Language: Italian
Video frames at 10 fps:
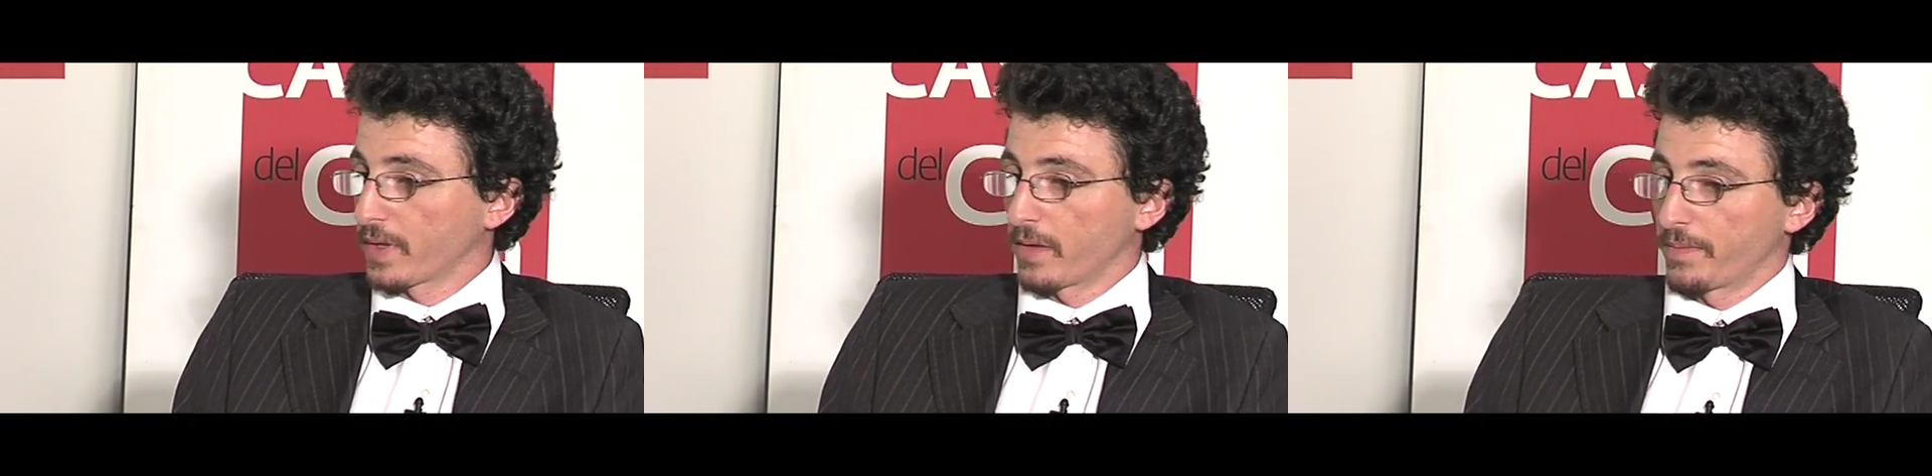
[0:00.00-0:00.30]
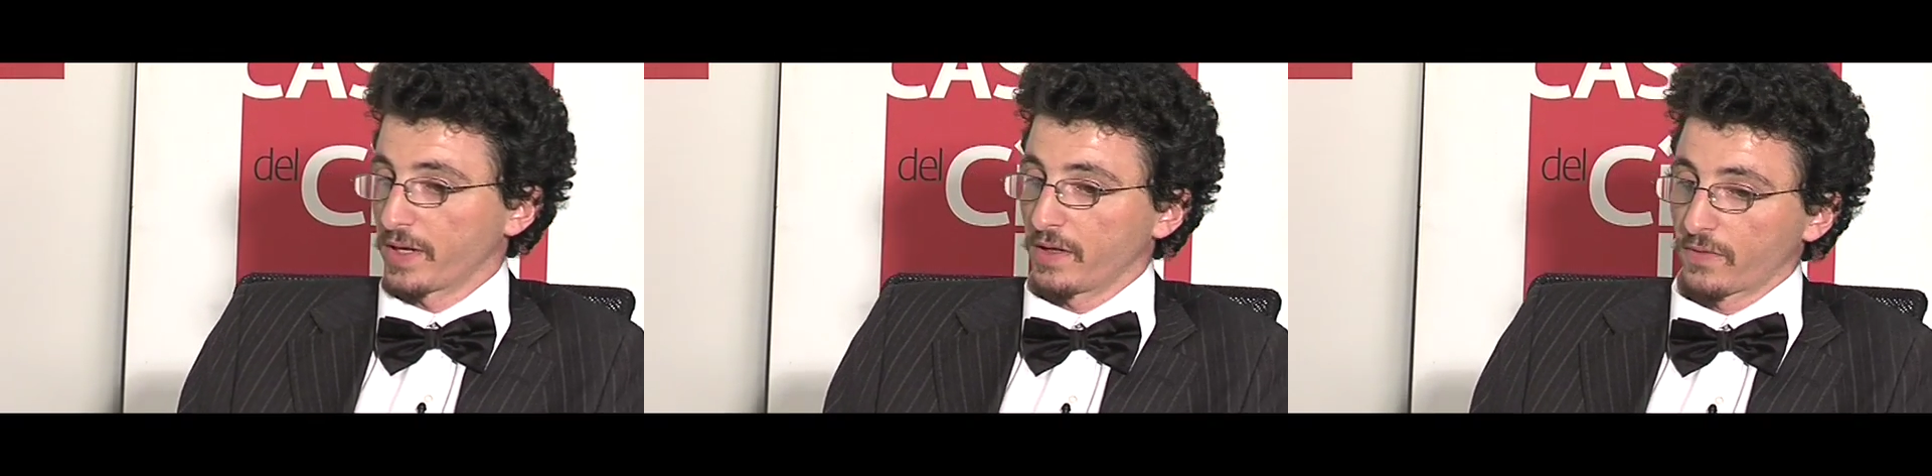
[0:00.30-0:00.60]
eh,
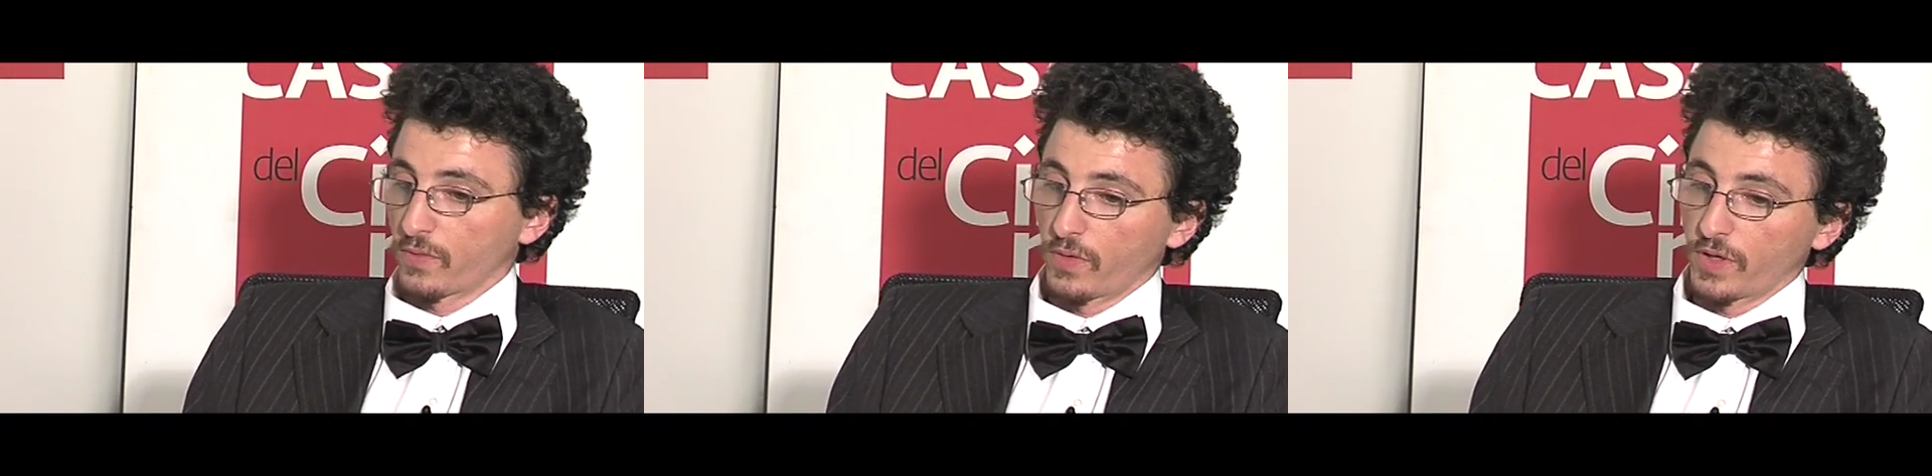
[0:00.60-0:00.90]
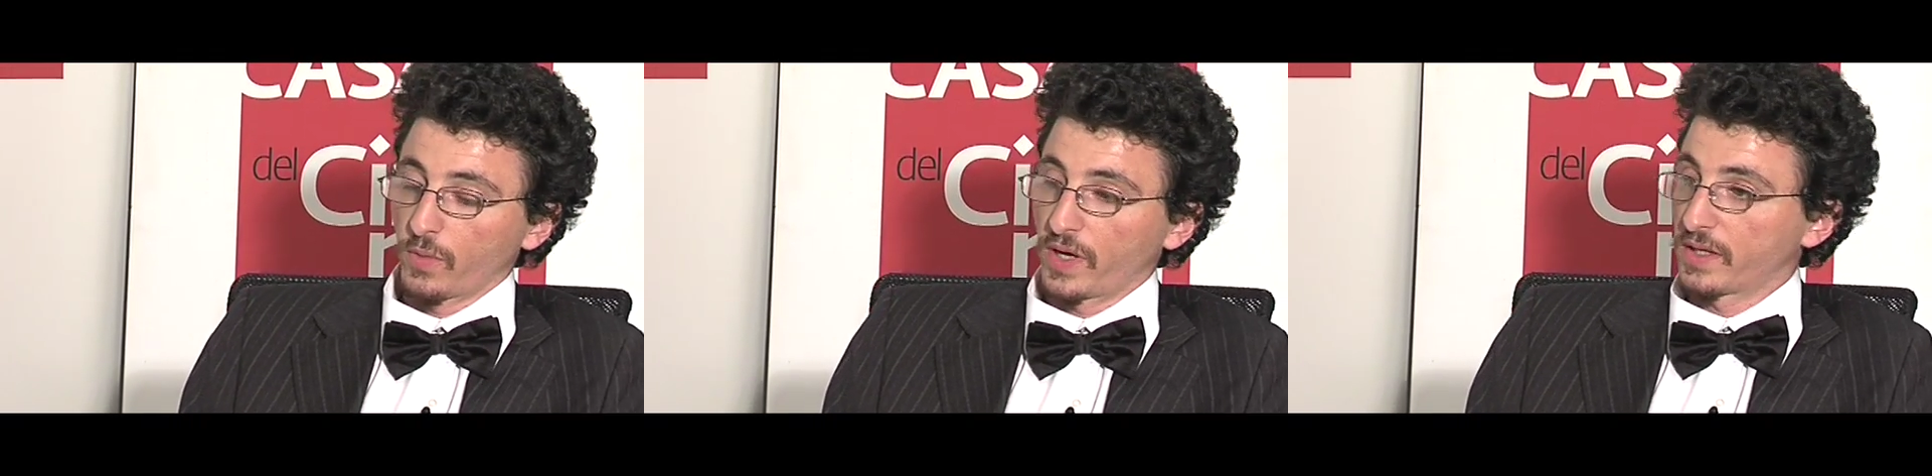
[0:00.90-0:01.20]
per il suo
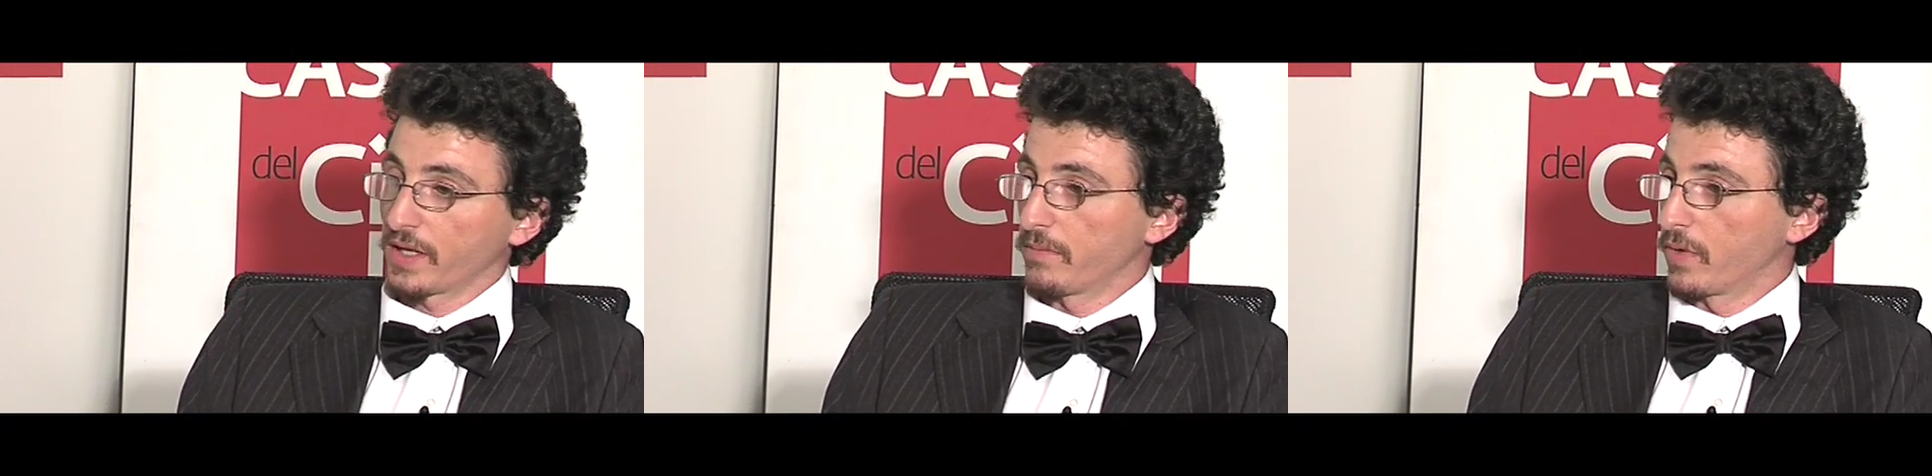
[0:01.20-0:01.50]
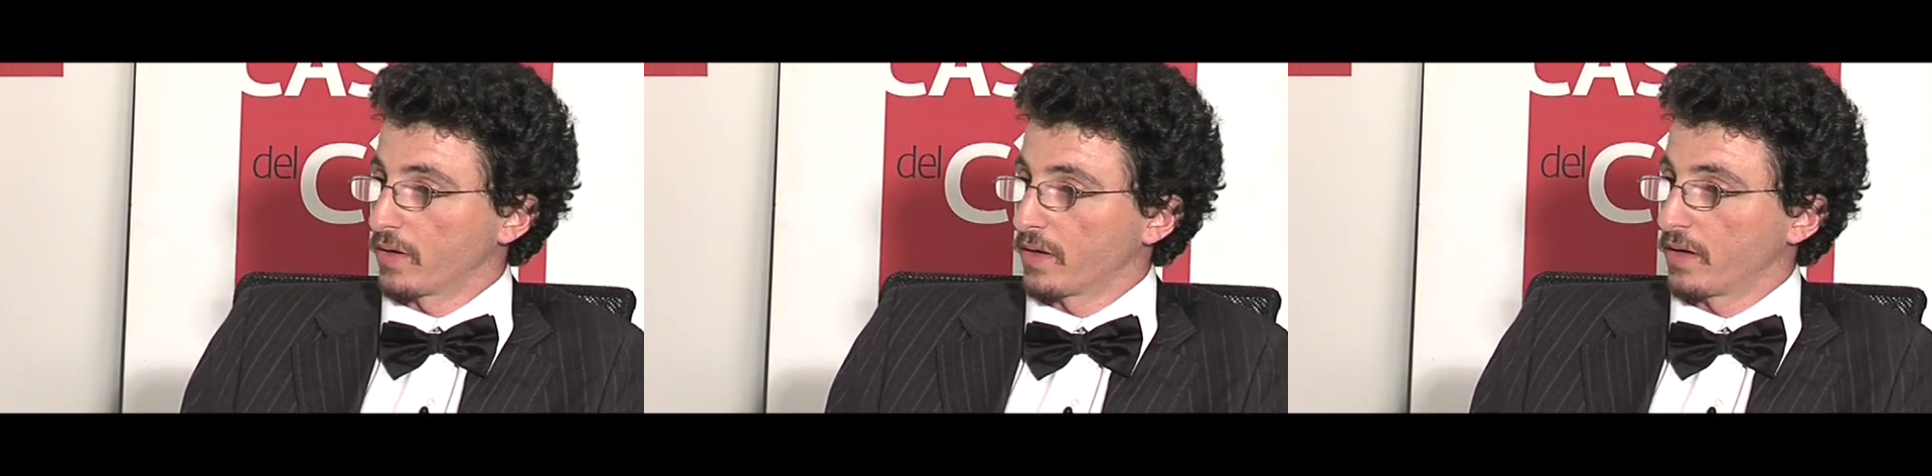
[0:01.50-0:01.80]
The White
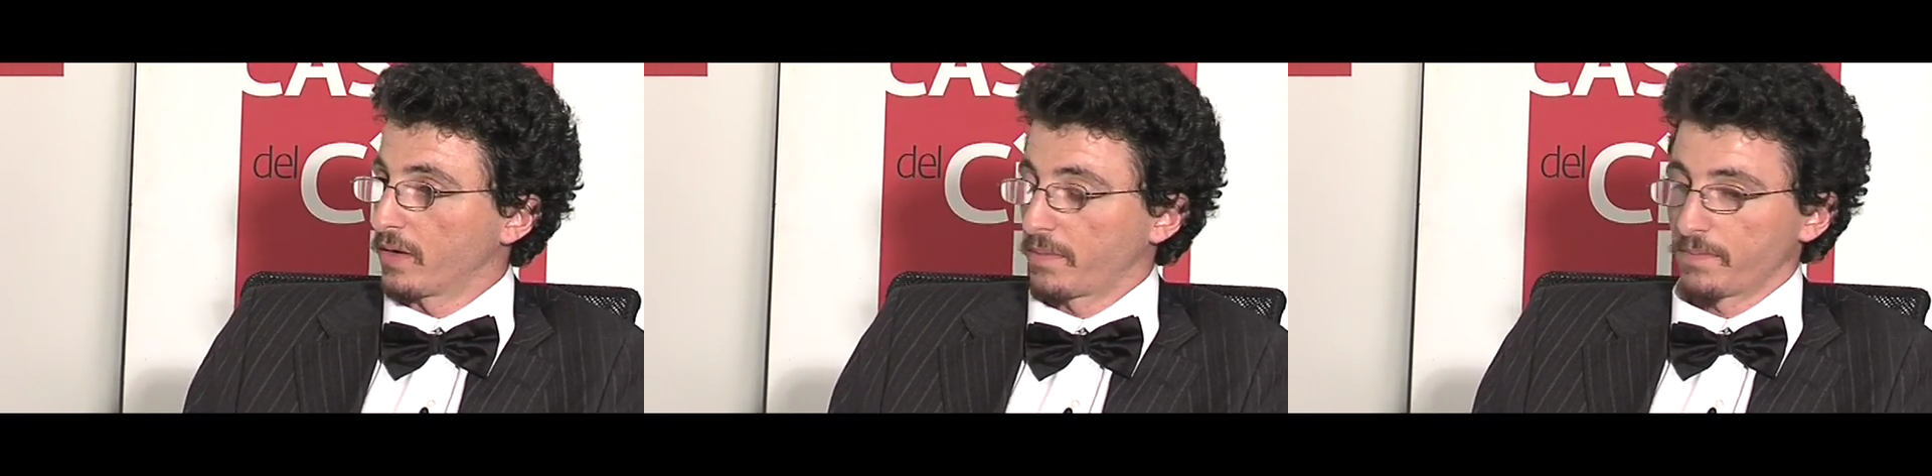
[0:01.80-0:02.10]
Ribbon,